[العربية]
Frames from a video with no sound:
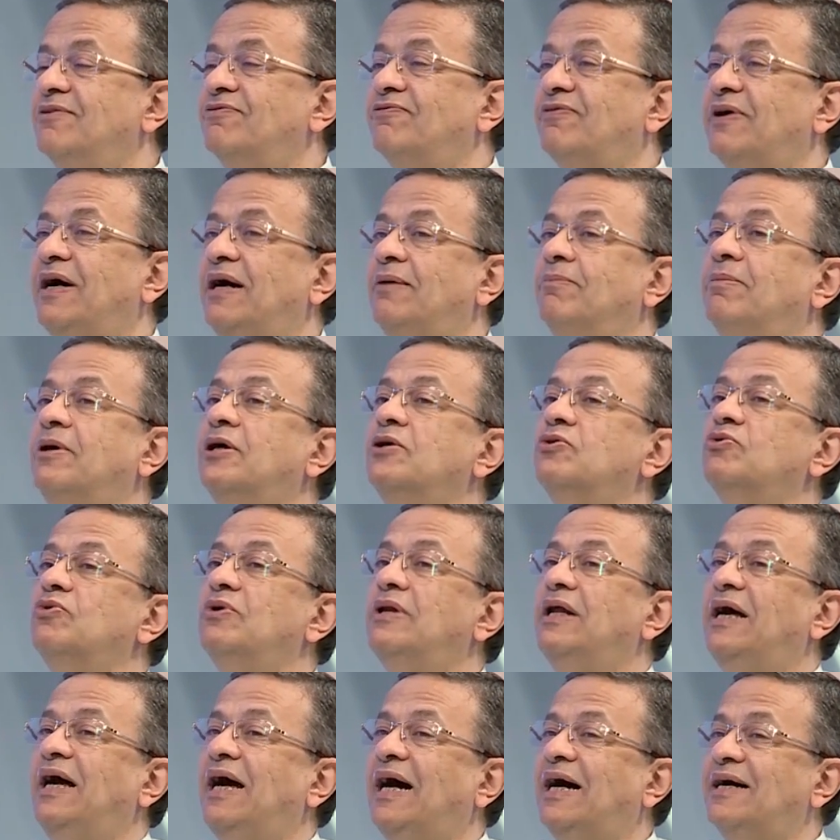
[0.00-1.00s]
فبرضه
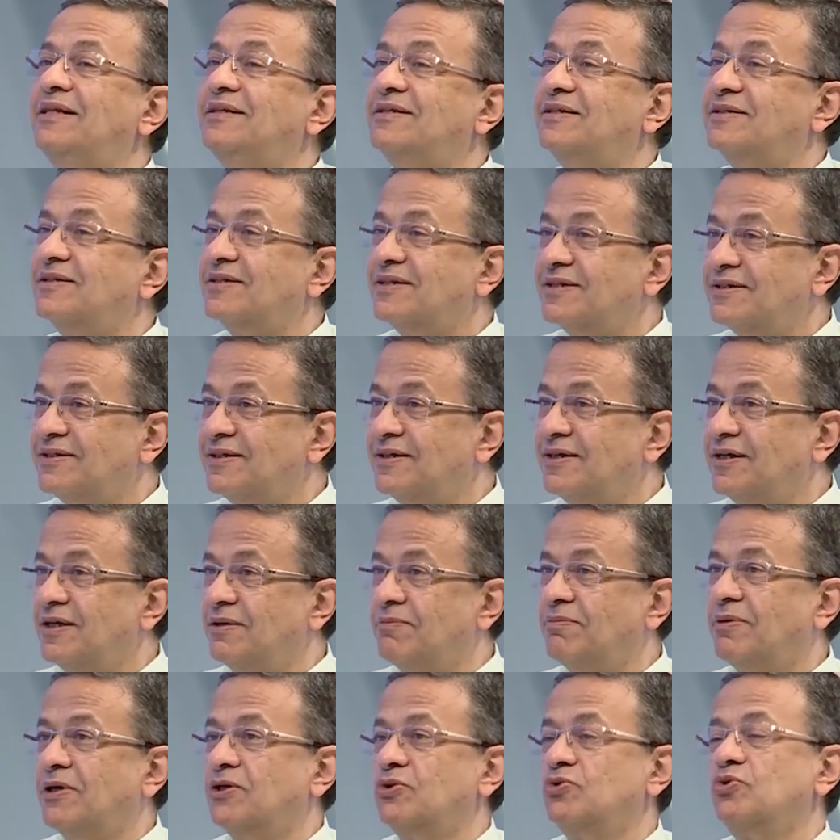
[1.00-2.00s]
اللي هيحدد كده
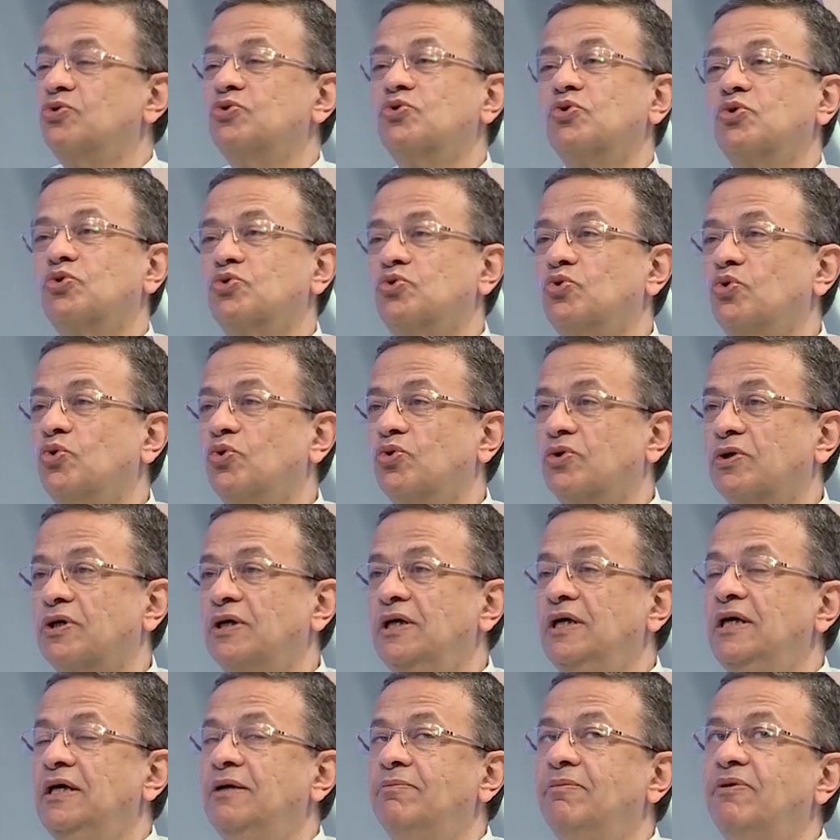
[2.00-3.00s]
برضه الدكتور
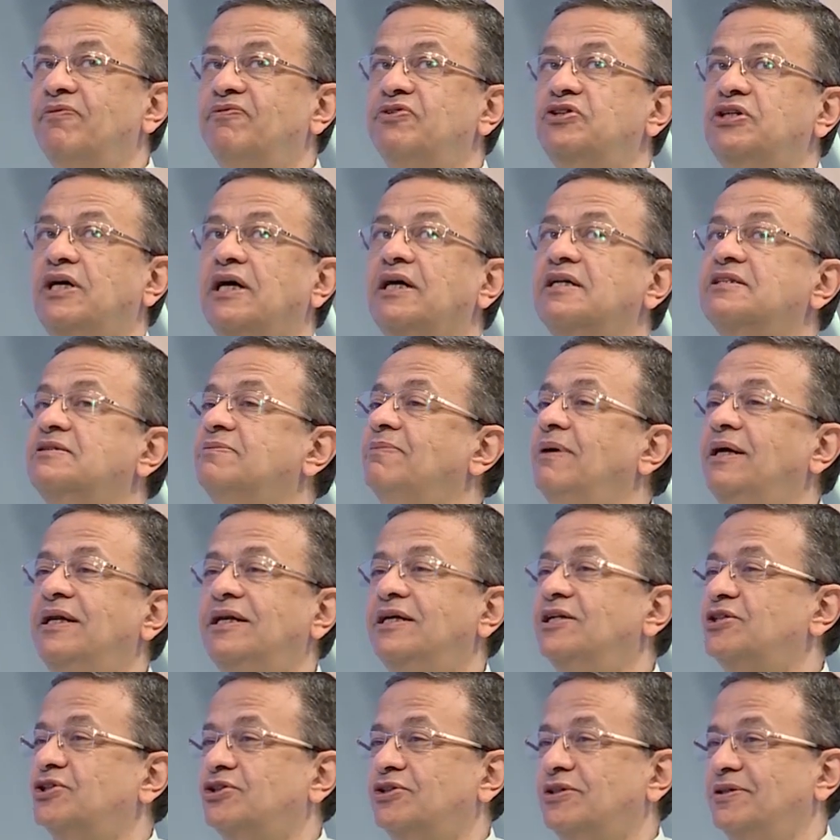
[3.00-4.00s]
مفيش حاجه اسمها
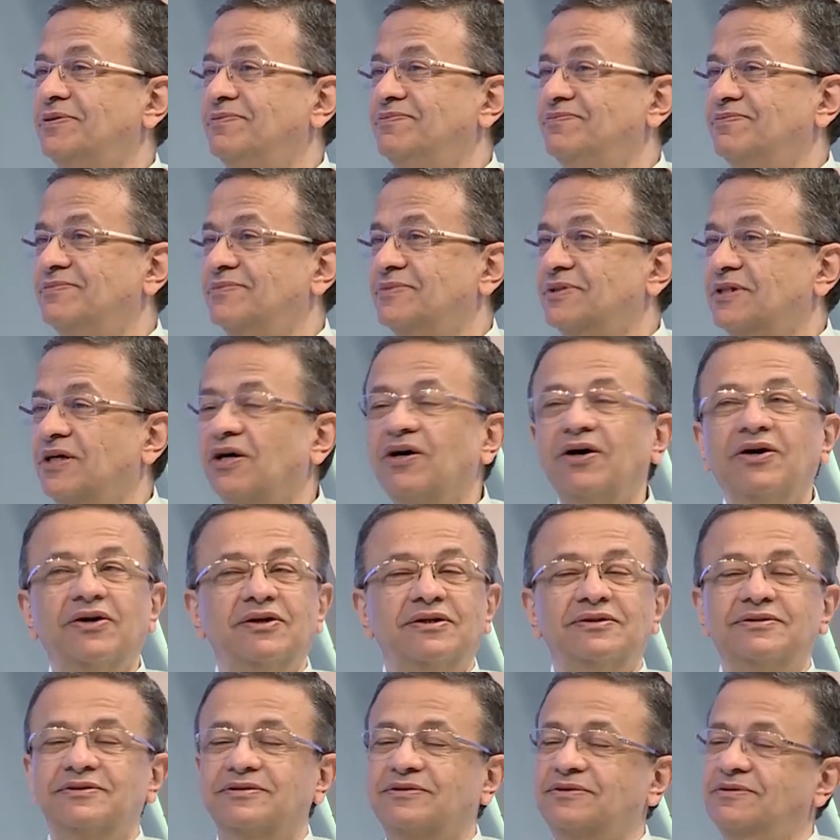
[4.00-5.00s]
القشره
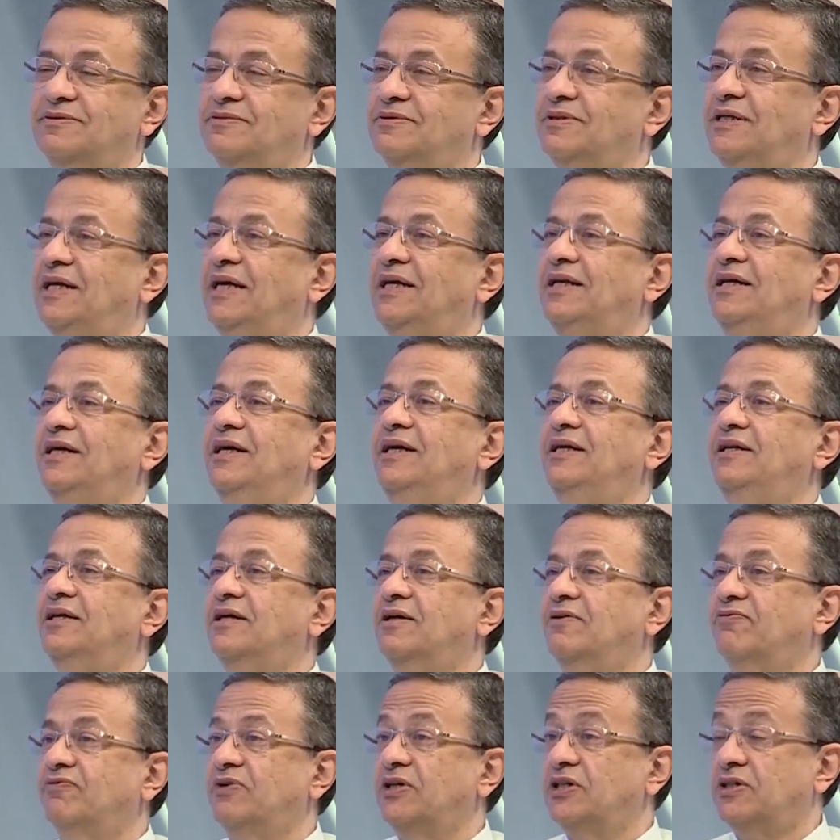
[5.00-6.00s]
خالص يعني
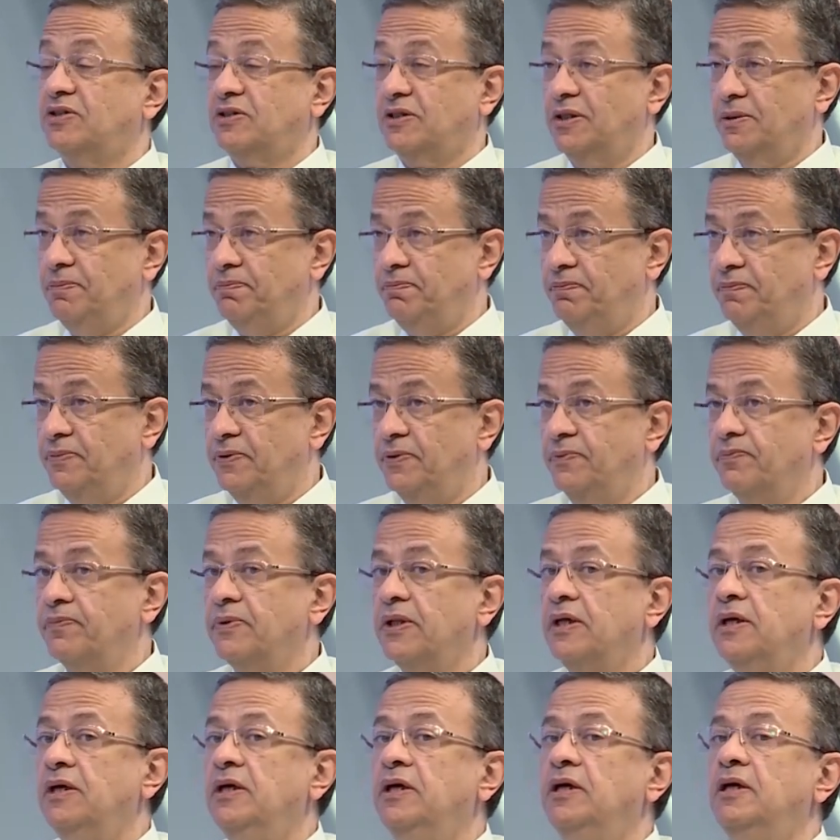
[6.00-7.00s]
احنا في الطب
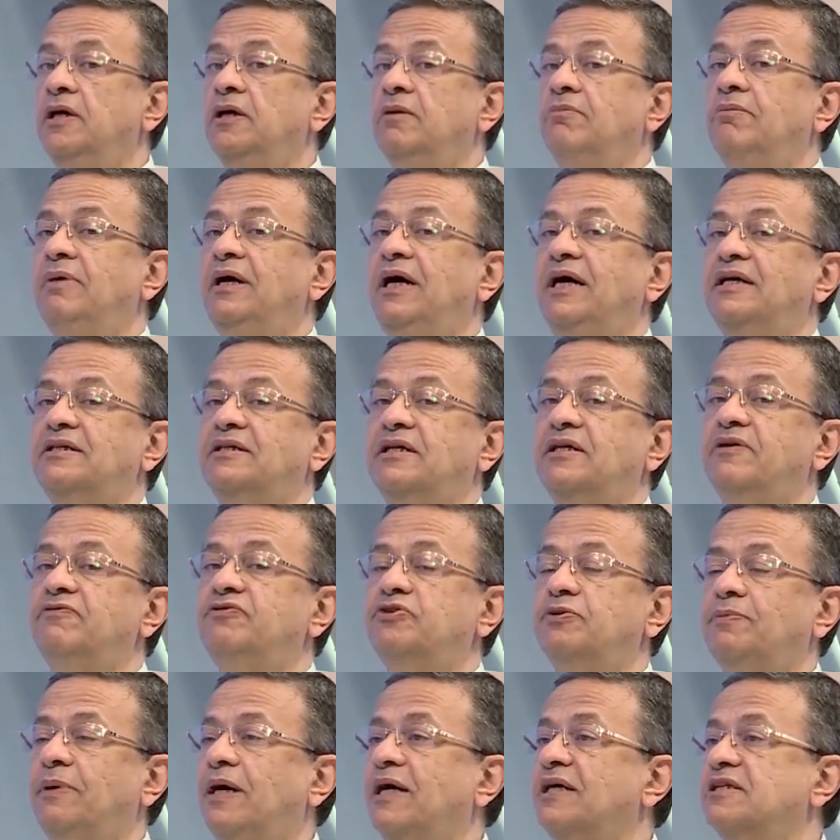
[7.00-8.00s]
ما
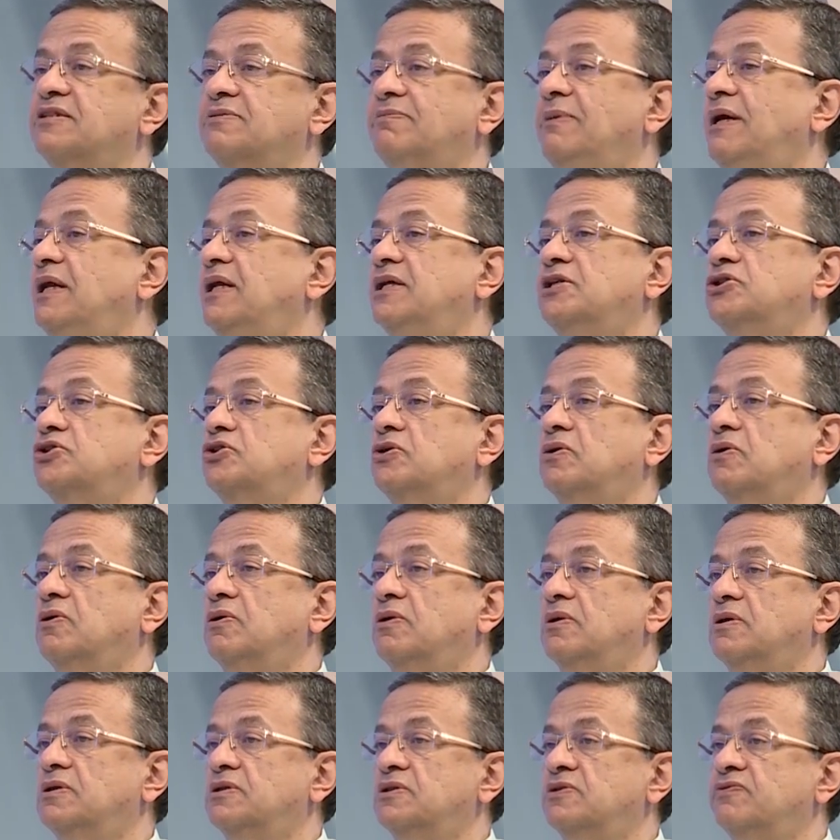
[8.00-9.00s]
يعترفش بحاجه اسمها القشره
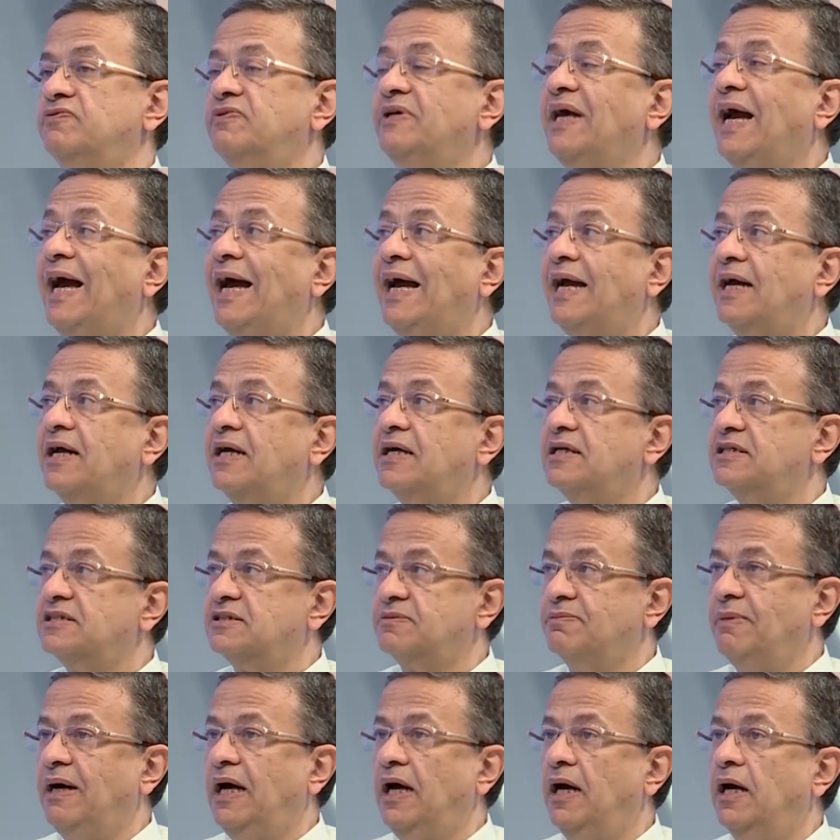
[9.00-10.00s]
خالص في حاجه
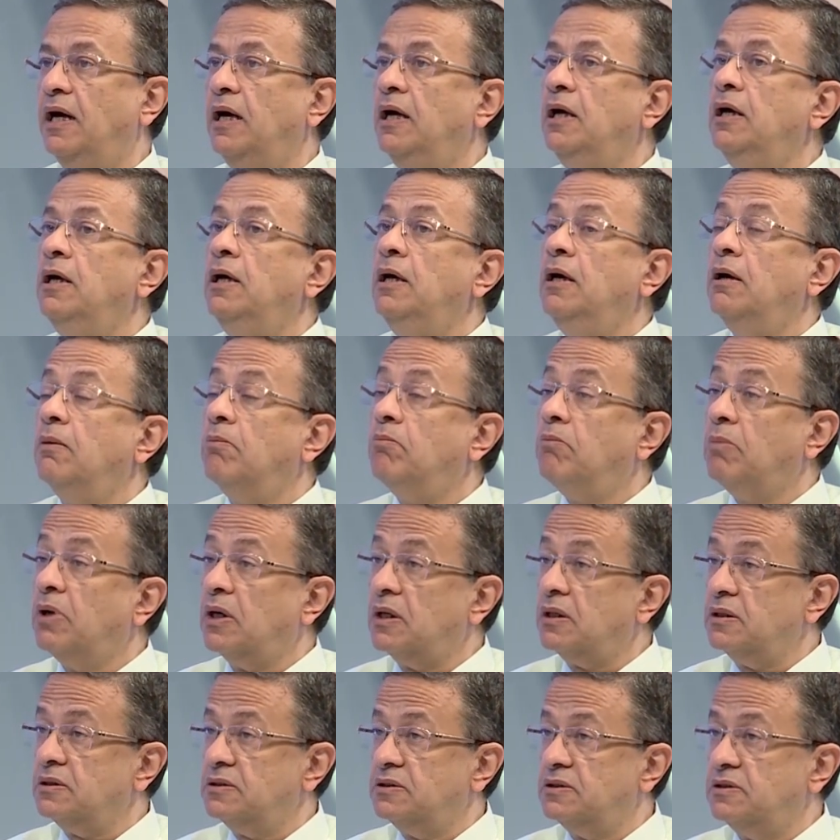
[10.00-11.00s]
اسمها
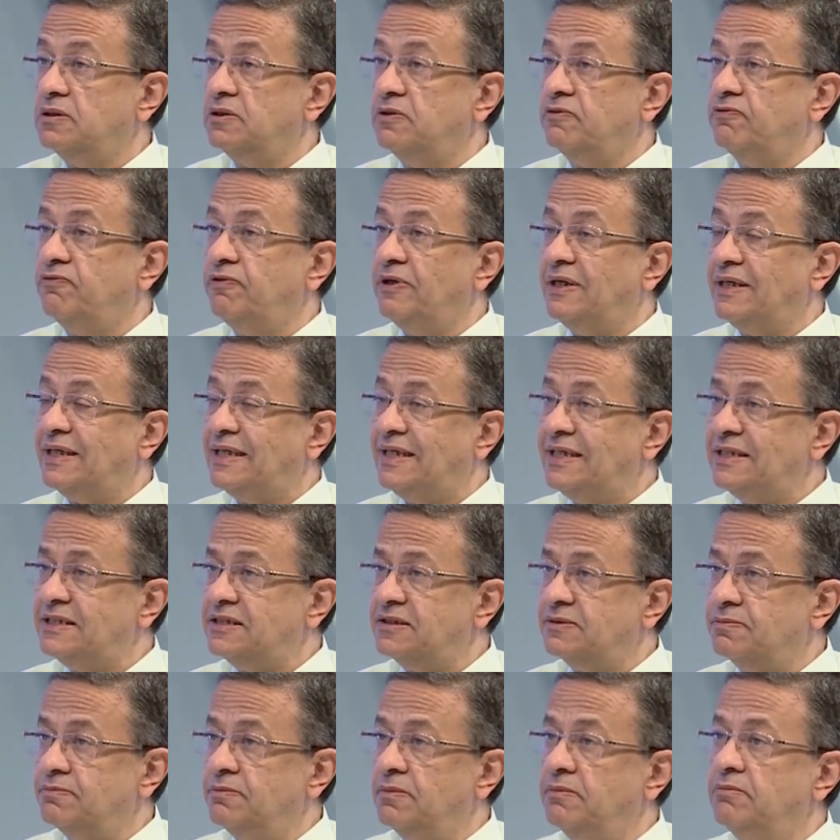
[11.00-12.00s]
مرض في
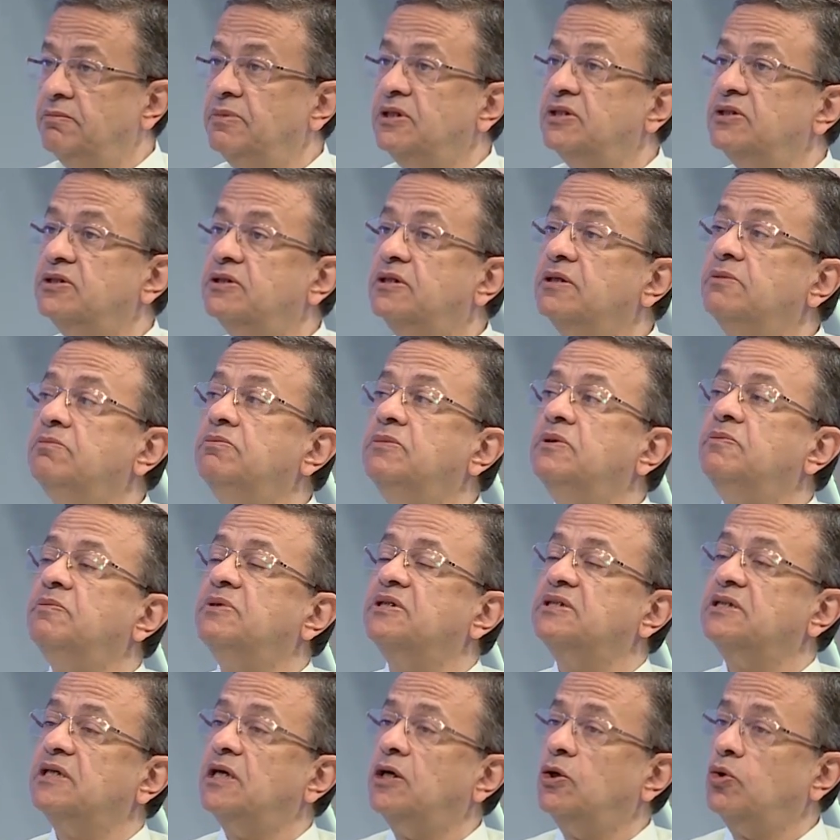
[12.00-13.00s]
الجسم من ضمن
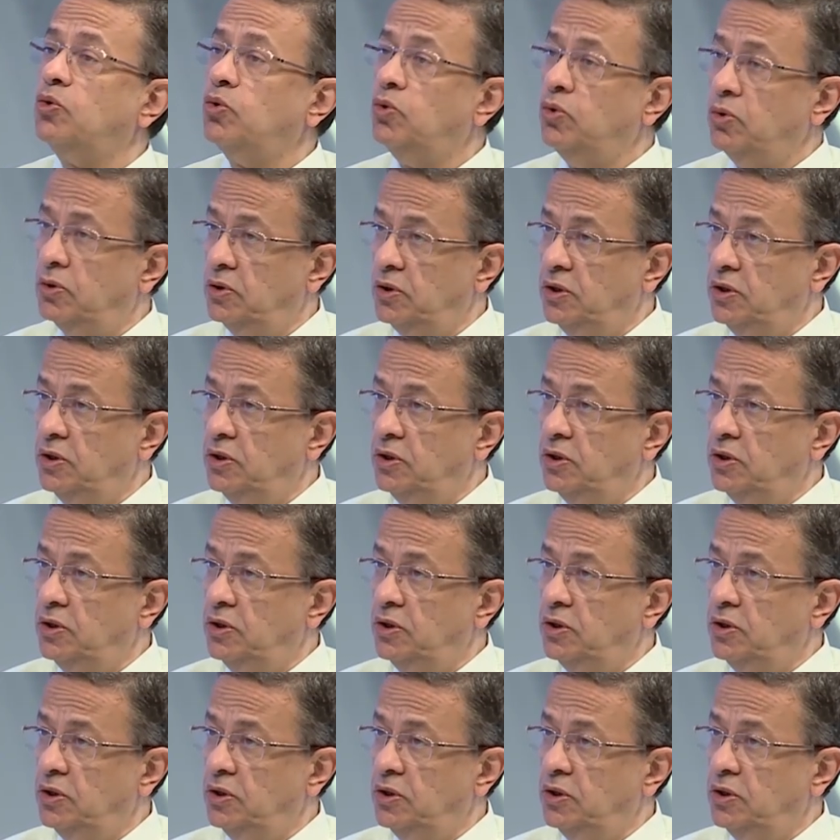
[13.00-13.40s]
مظاهره